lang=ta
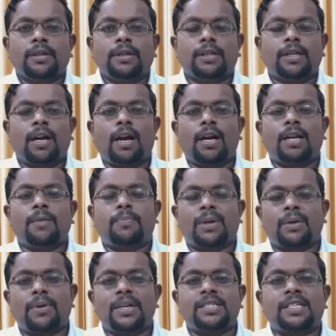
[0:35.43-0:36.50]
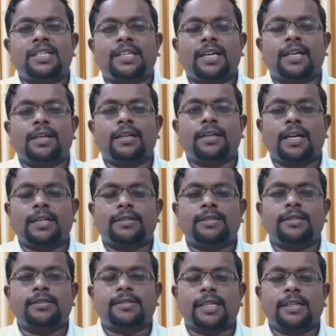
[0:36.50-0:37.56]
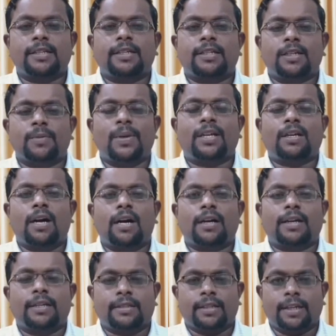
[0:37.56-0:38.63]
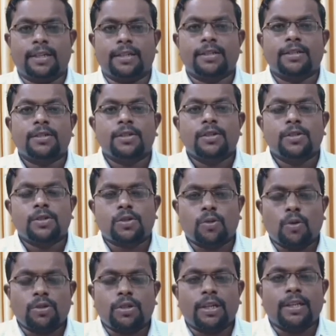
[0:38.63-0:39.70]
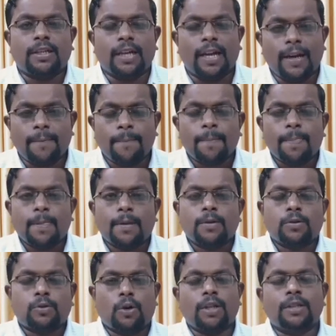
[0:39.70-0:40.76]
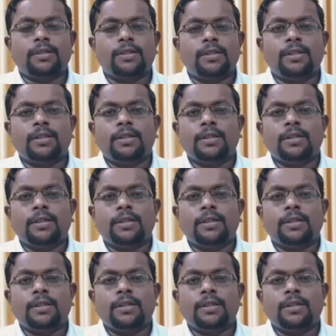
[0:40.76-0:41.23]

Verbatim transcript: இந்த நாளில் பிரவேசிக்க கர்த்தர் செய்த கிருபைக்காக கர்த்தரை ஸ்தோத்தரிக்கிறேன் தொடர்ந்து